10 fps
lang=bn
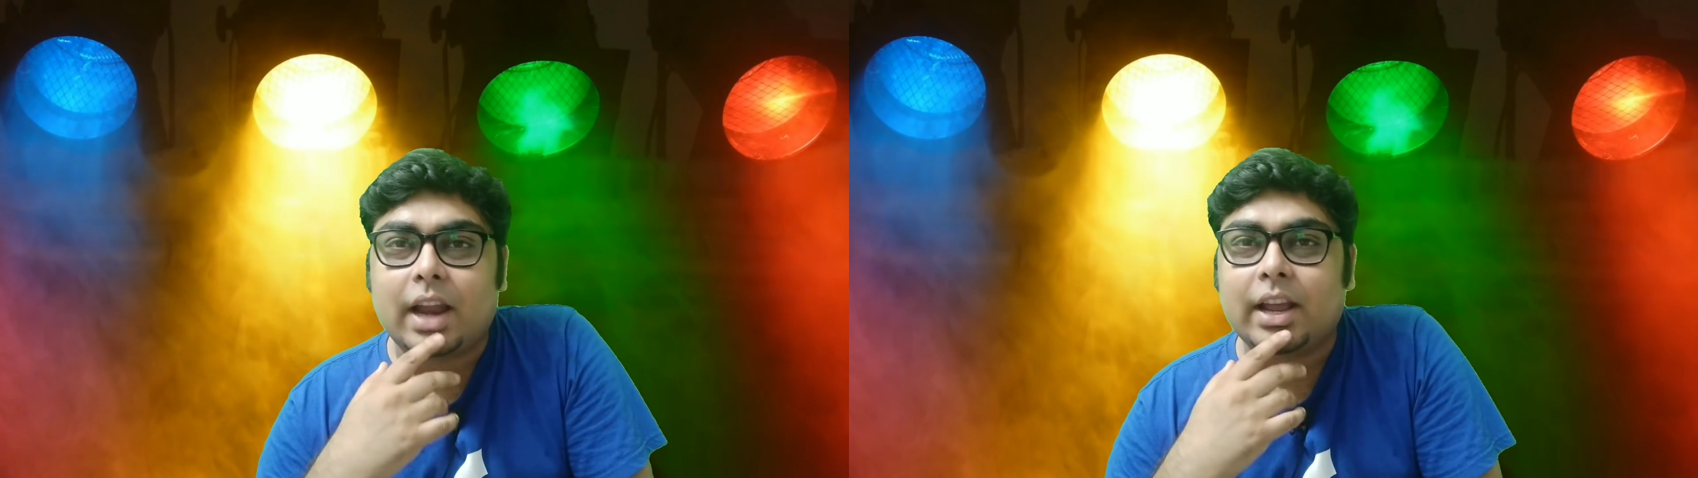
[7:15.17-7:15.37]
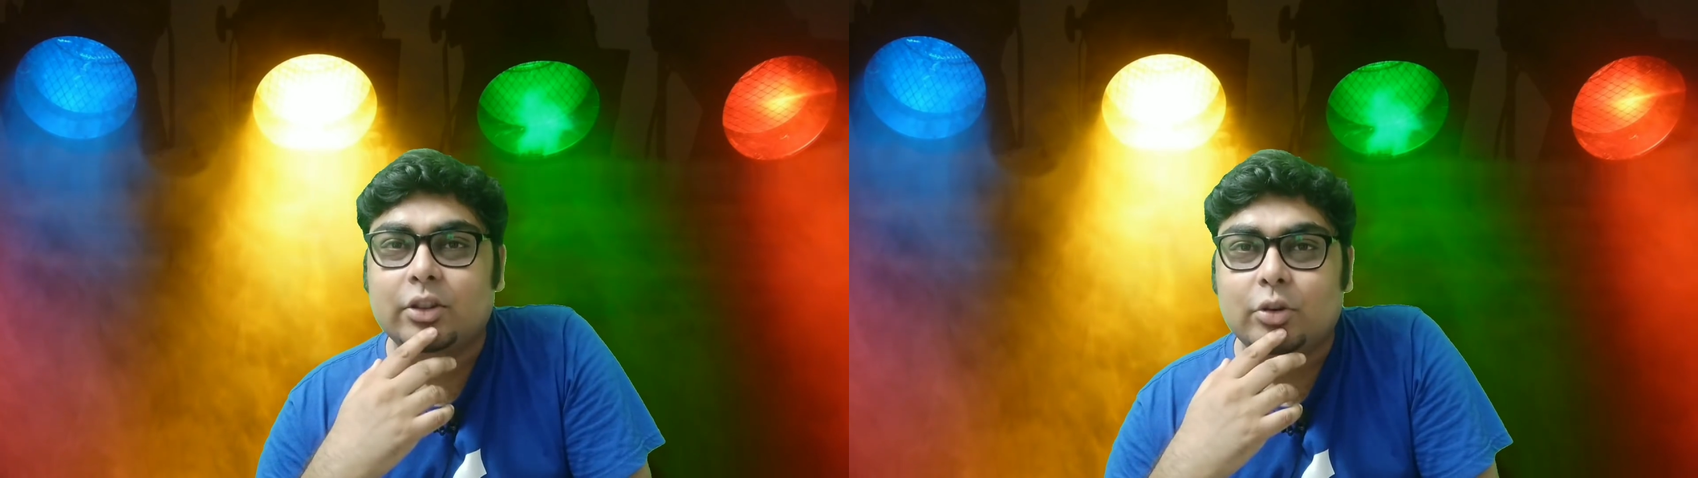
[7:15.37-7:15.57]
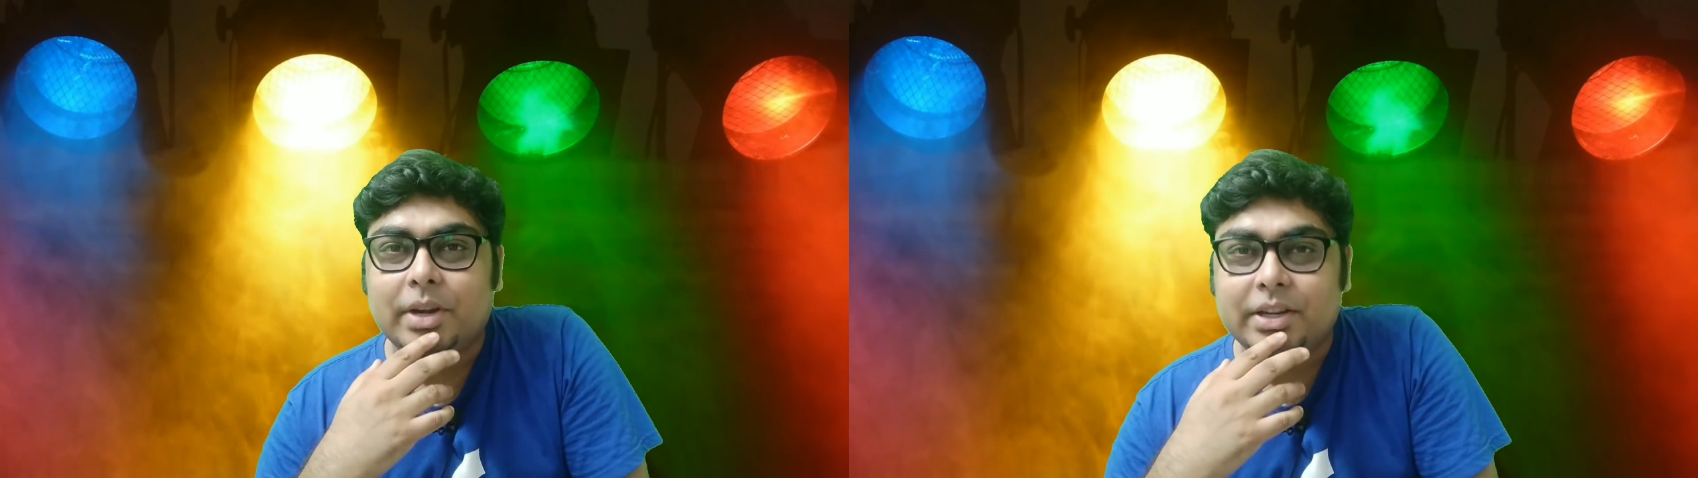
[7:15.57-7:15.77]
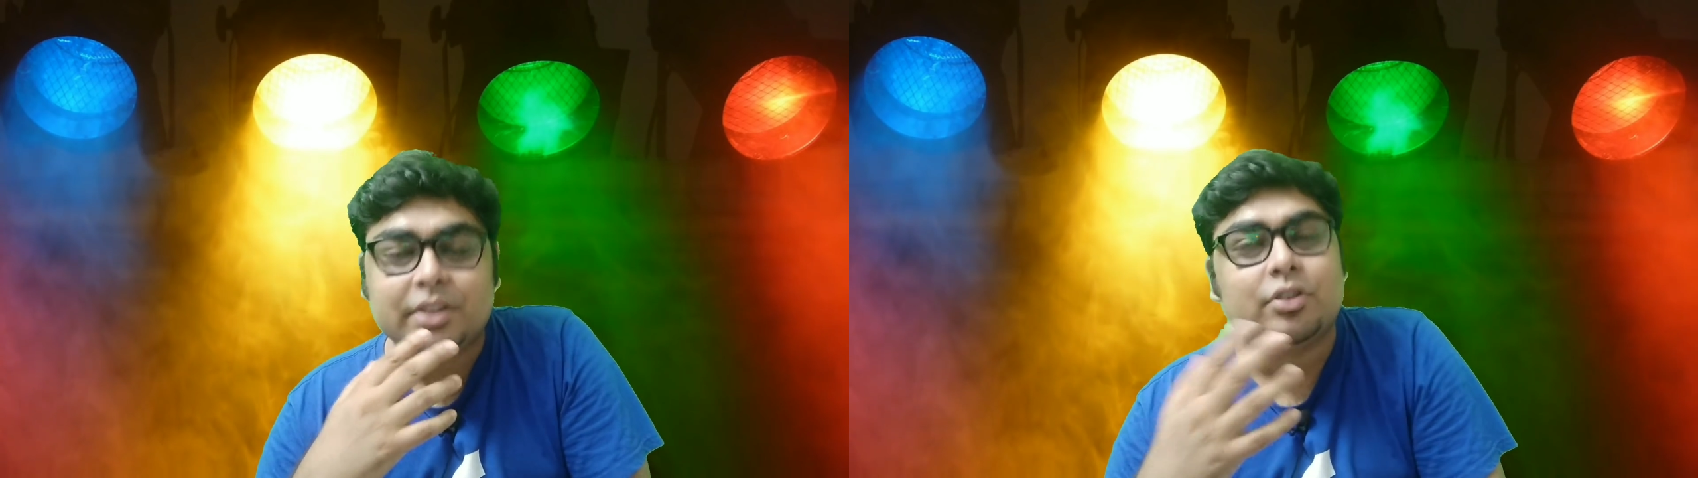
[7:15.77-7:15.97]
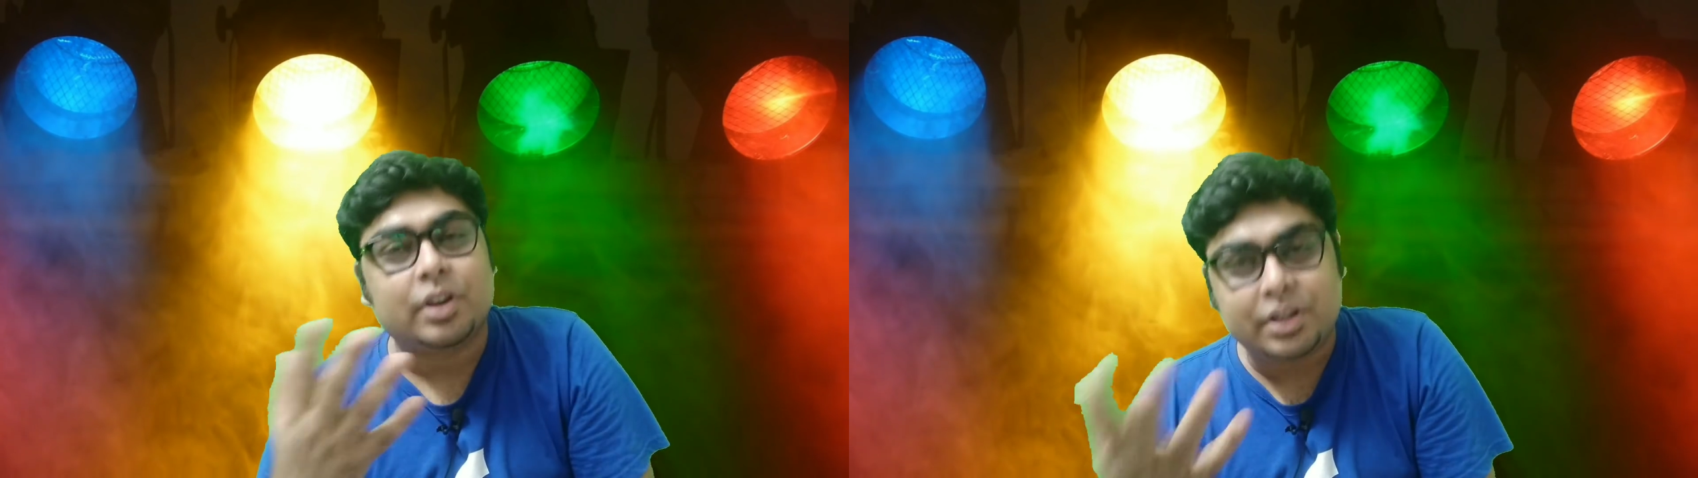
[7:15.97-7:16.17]
আলেহান্দ্রো
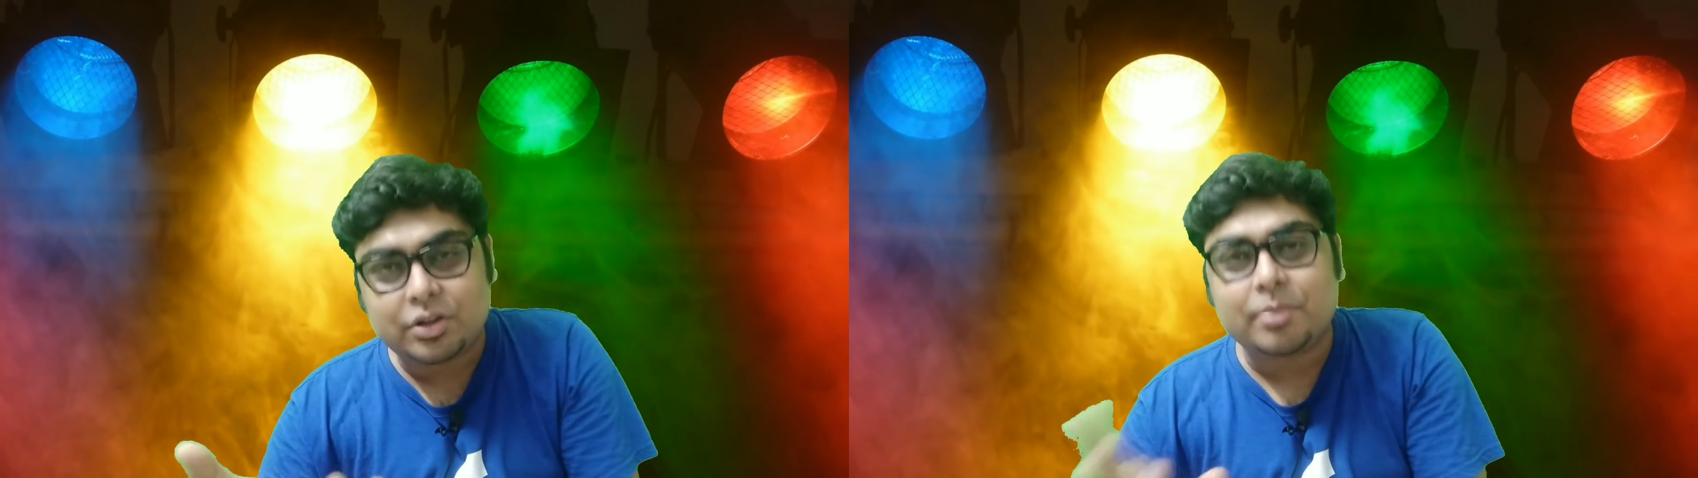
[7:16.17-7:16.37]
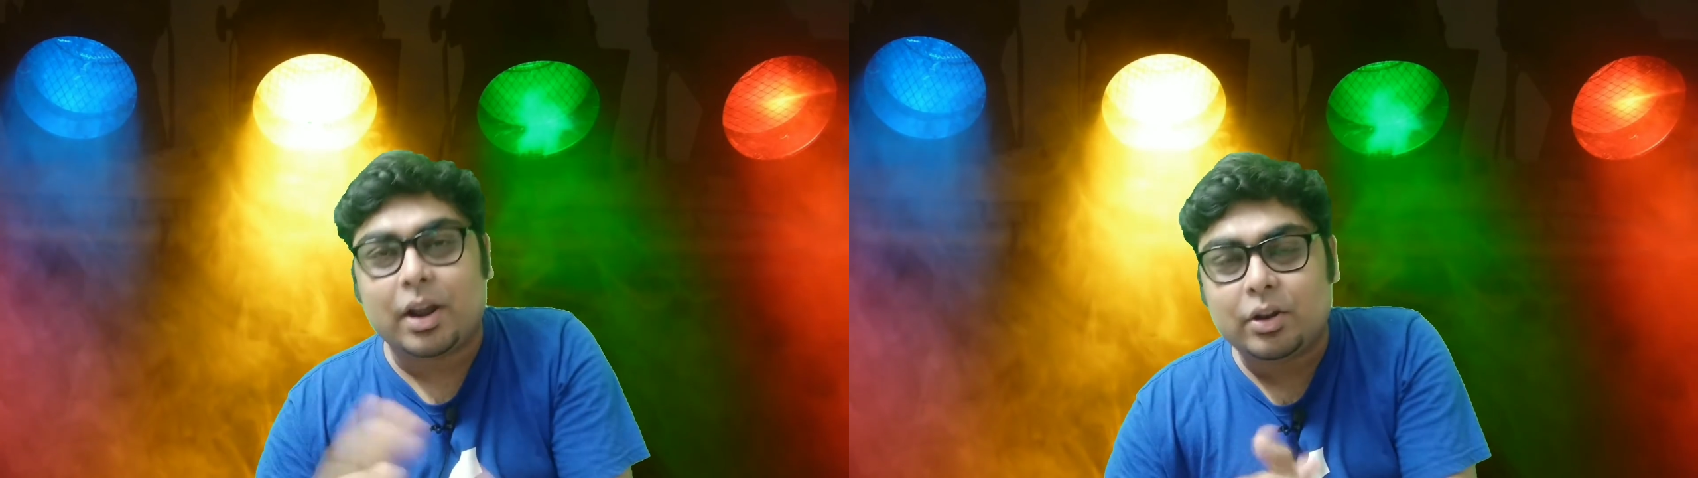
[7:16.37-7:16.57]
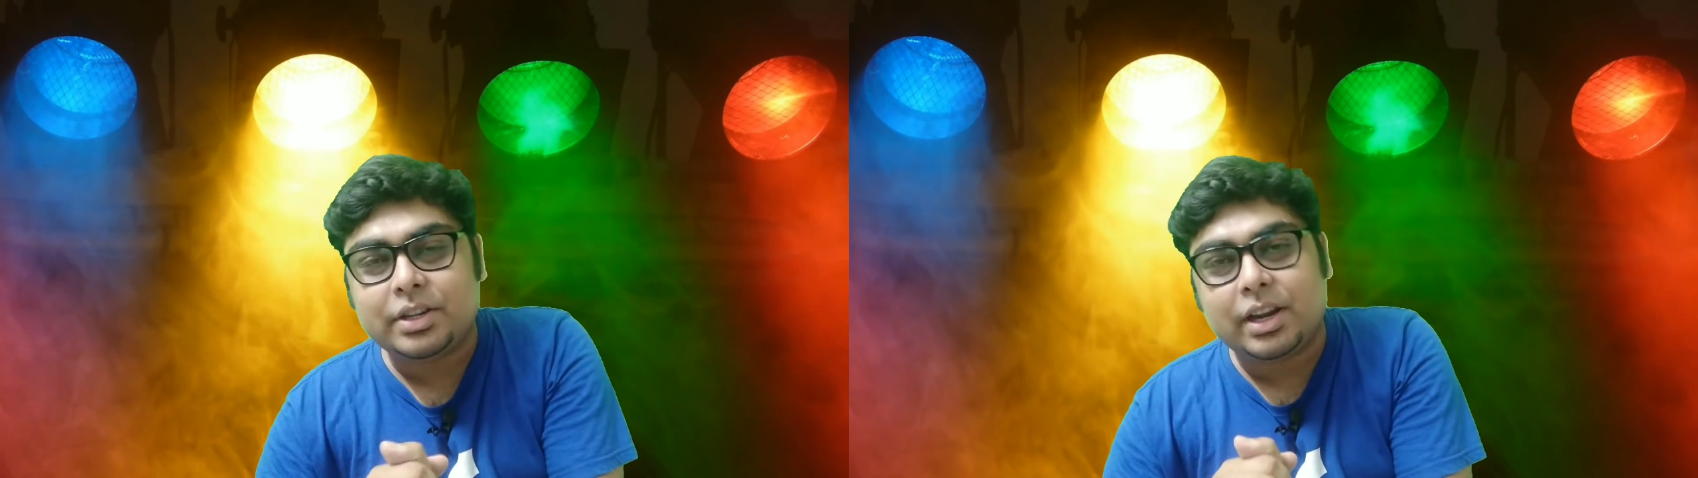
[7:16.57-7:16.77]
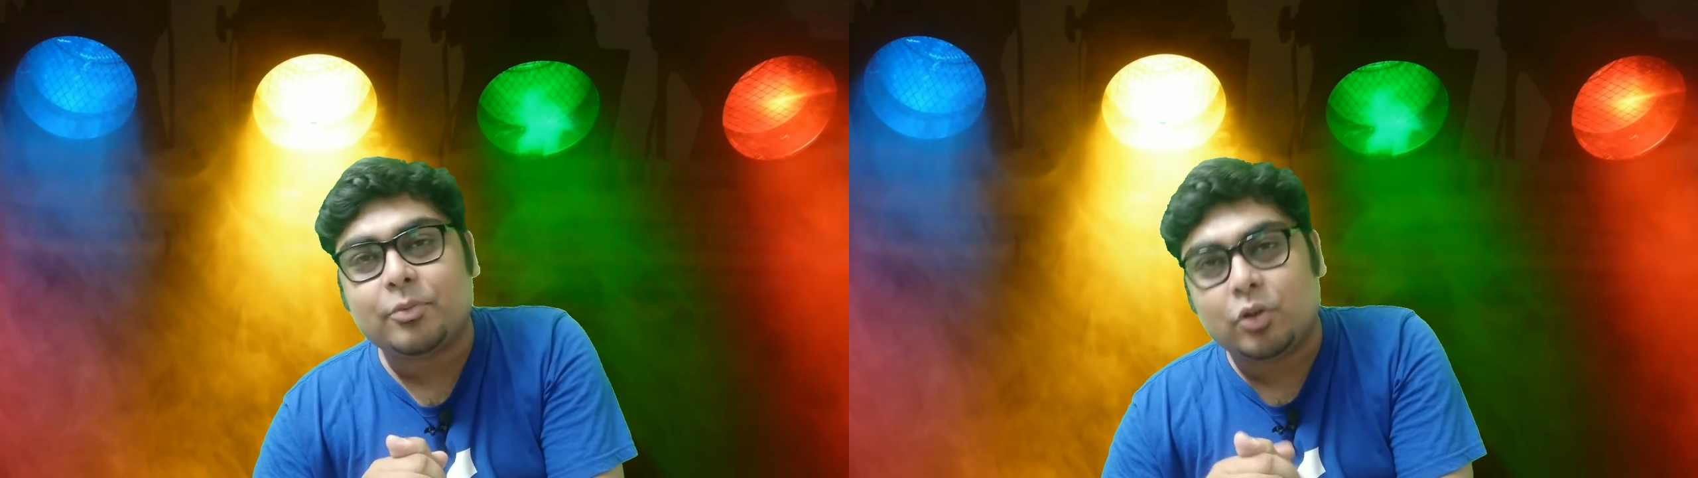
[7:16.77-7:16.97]
মেন্ডেসের সঙ্গে নিশ্চয়ই ভালোই জেলাপ